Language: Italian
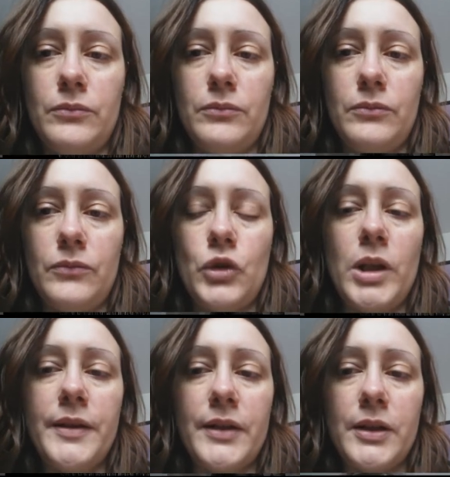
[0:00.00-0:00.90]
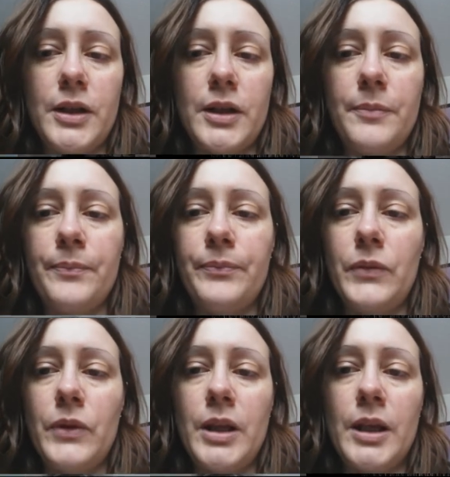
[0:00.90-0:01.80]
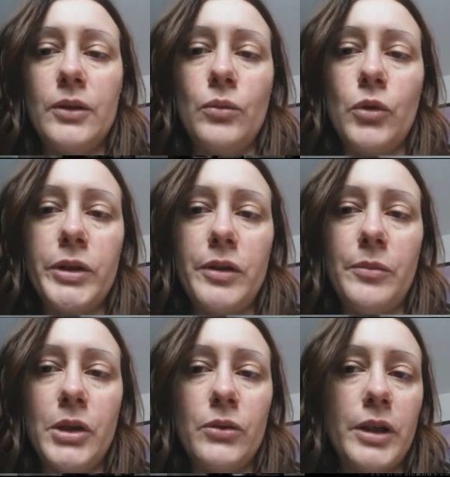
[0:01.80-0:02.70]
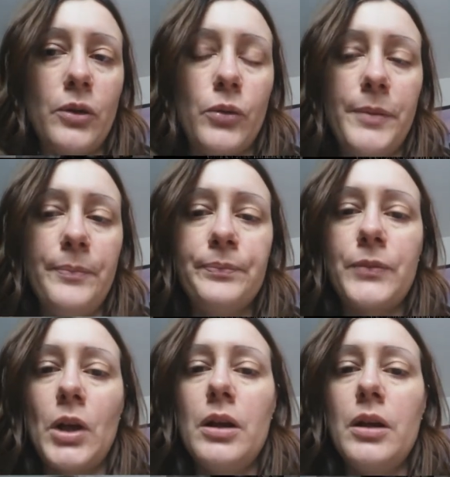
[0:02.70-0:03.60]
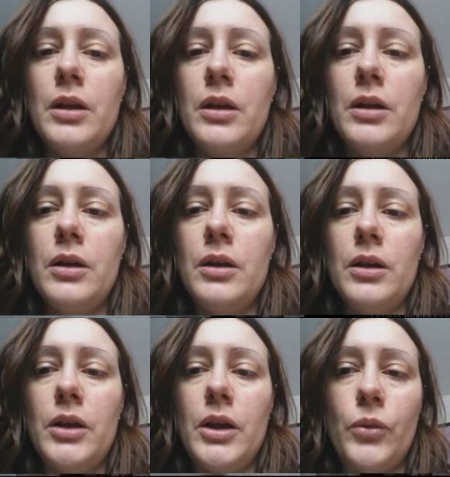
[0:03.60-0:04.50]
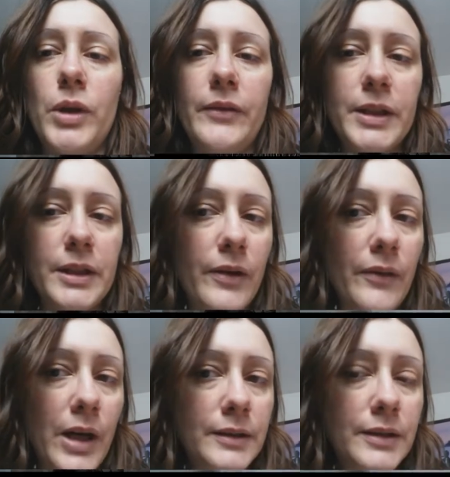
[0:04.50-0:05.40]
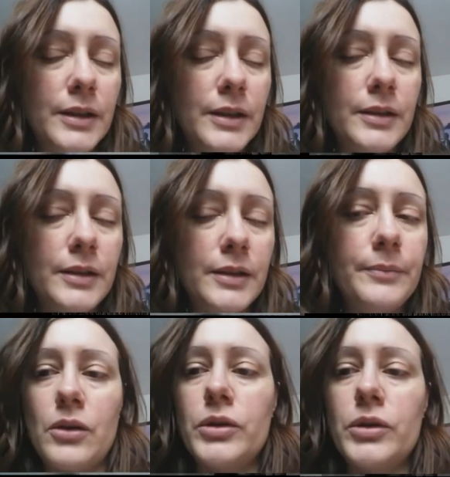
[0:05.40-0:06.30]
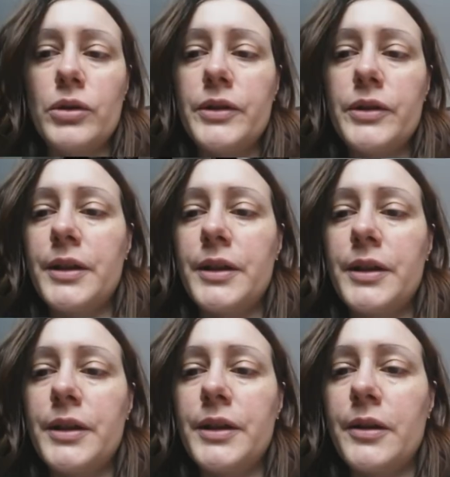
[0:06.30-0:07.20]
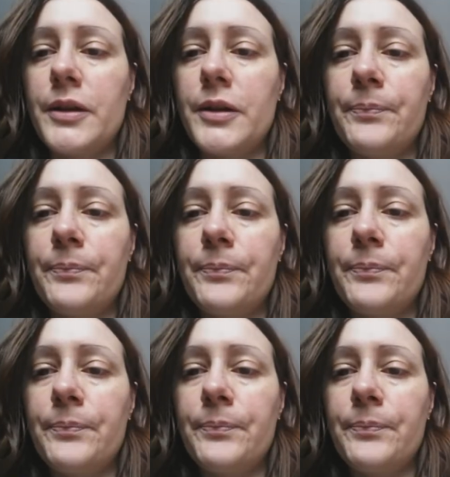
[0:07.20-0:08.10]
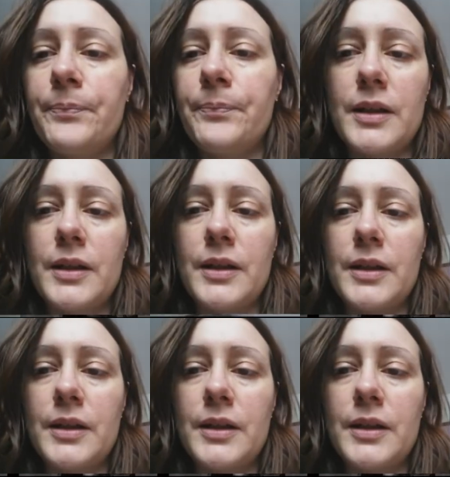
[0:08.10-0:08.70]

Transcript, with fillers: cioè gli stranieri. Ne hanno molti di meno che qui. E qui la vita va avanti, anche così. Anzi, gli stranieri lavorano, per cui